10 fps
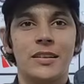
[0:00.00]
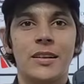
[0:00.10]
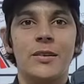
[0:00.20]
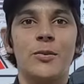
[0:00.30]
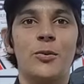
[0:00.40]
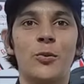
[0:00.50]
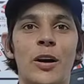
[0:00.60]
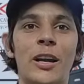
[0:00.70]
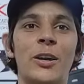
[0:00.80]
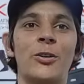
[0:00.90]
सलीम
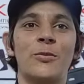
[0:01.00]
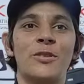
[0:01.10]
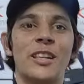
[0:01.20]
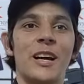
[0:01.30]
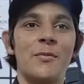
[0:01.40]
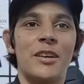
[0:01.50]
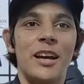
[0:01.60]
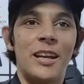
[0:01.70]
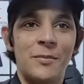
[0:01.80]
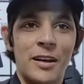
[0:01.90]
वालेकुम सलाम क्या
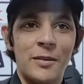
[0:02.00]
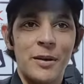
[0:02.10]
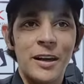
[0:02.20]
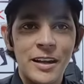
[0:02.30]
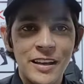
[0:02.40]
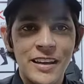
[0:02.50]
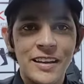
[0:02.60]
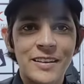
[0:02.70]
हाल है इमरान भाई ठीक है